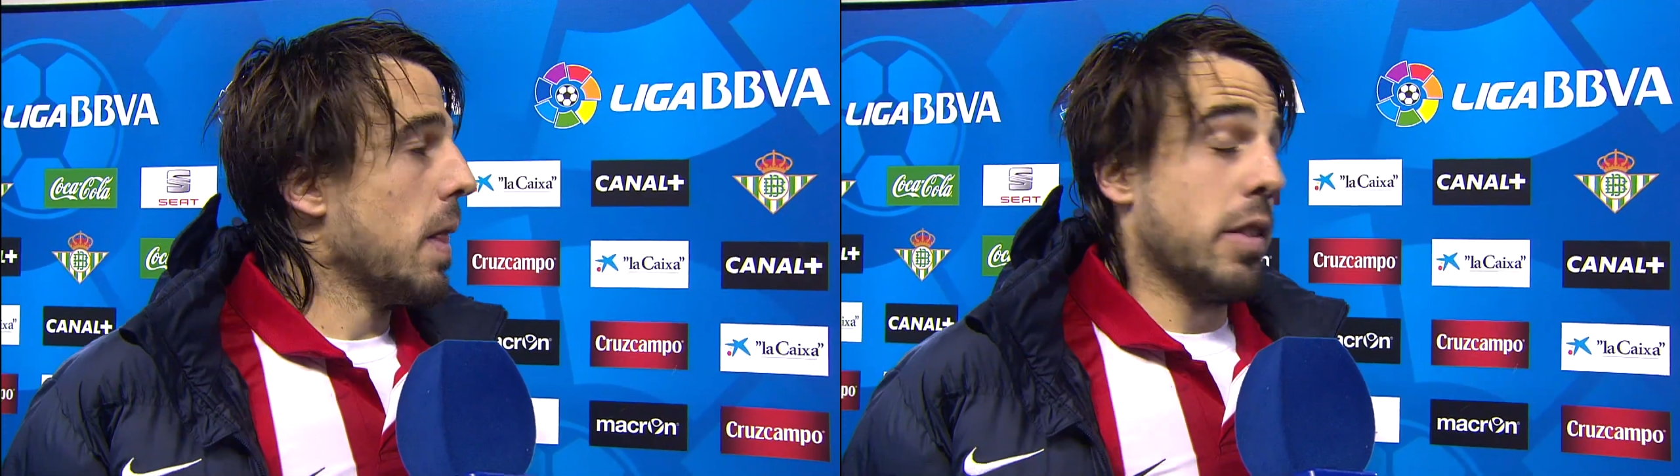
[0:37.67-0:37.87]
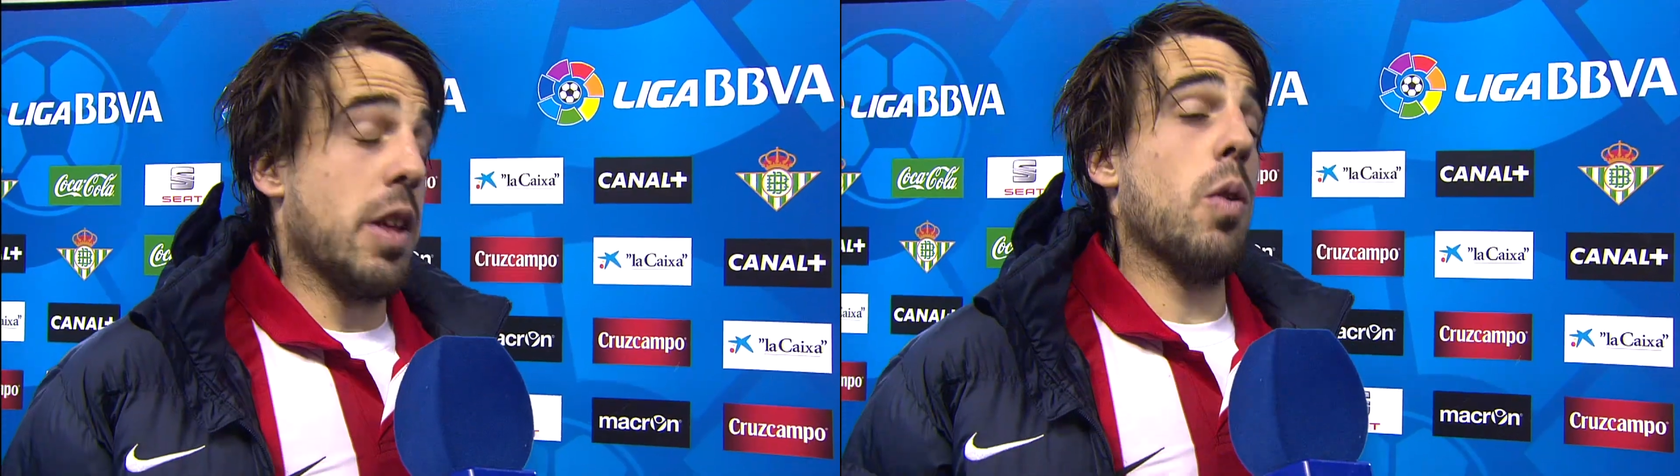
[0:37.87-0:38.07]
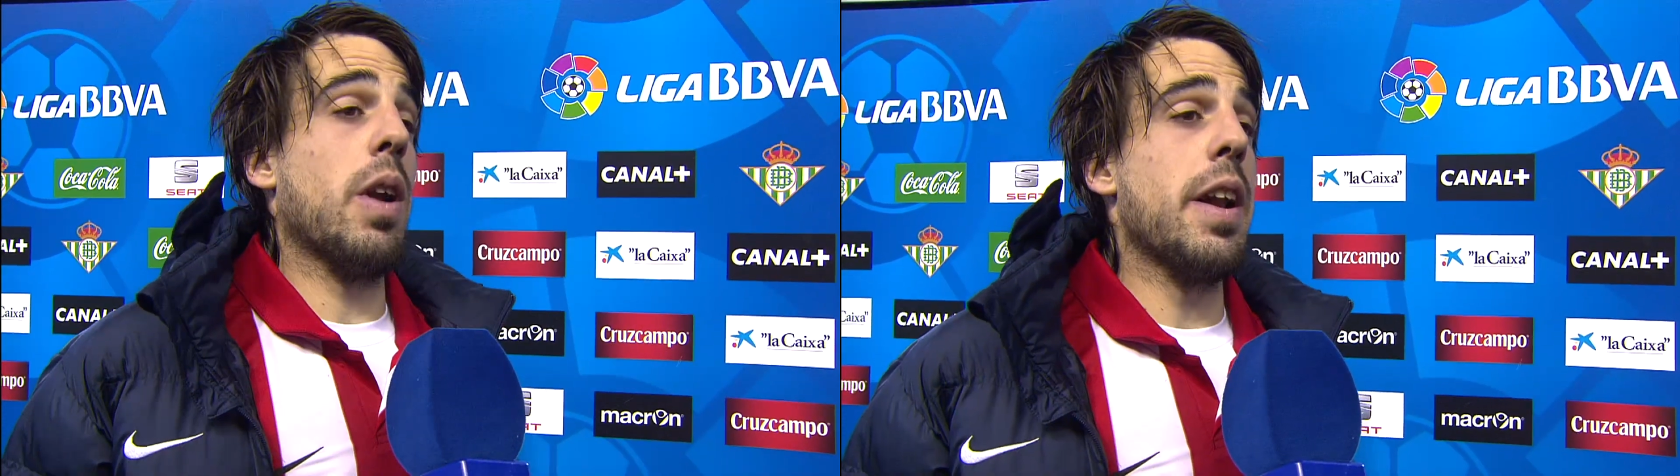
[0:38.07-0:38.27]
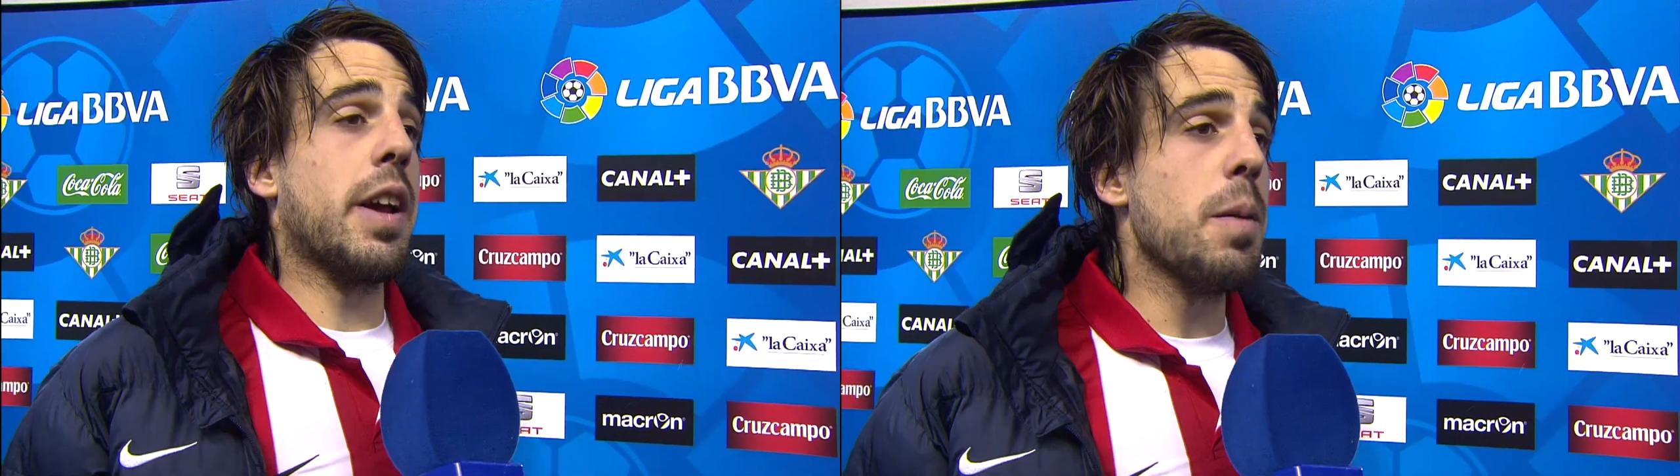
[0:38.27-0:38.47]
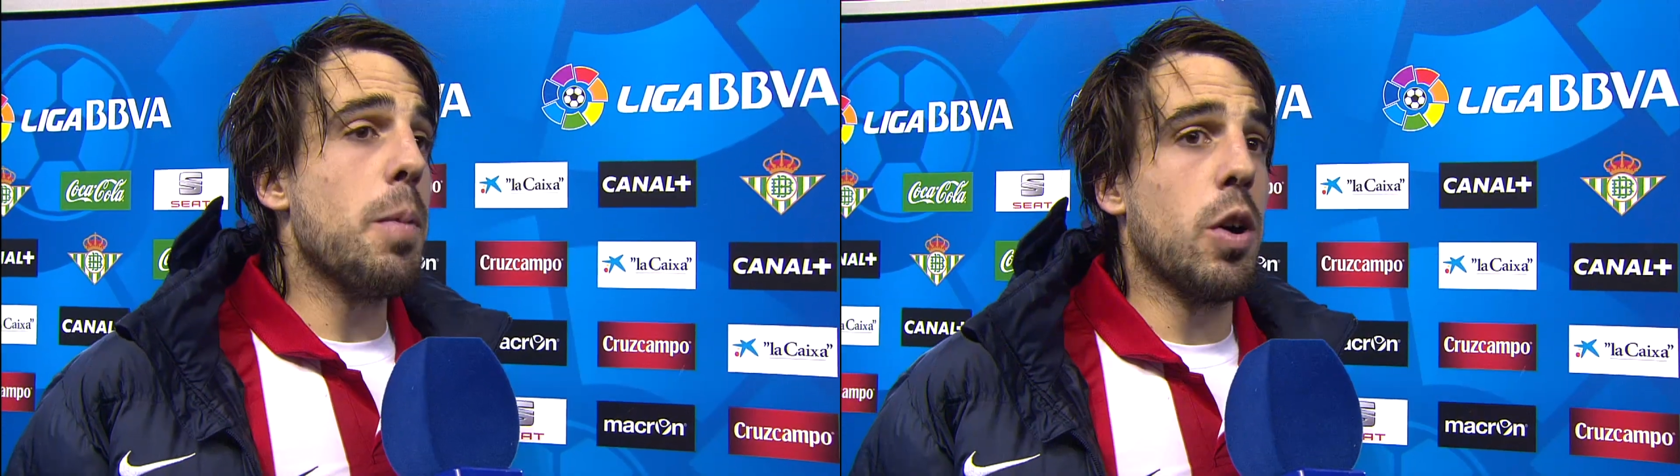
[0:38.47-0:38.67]
tiene un gran
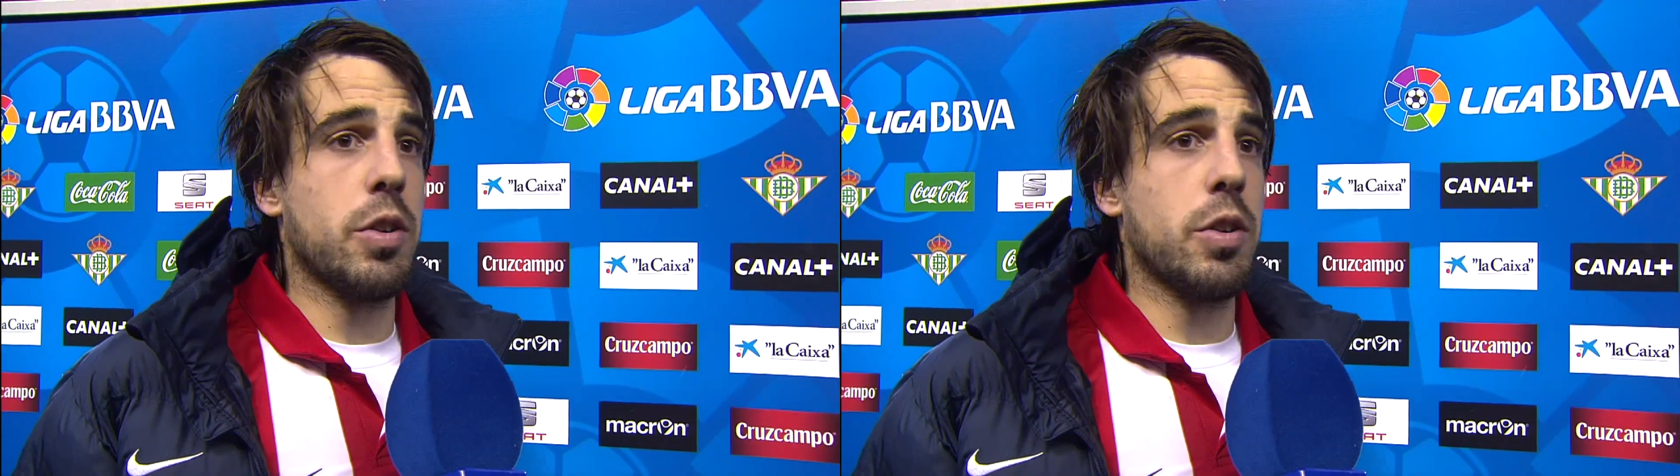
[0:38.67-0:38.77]
equipo,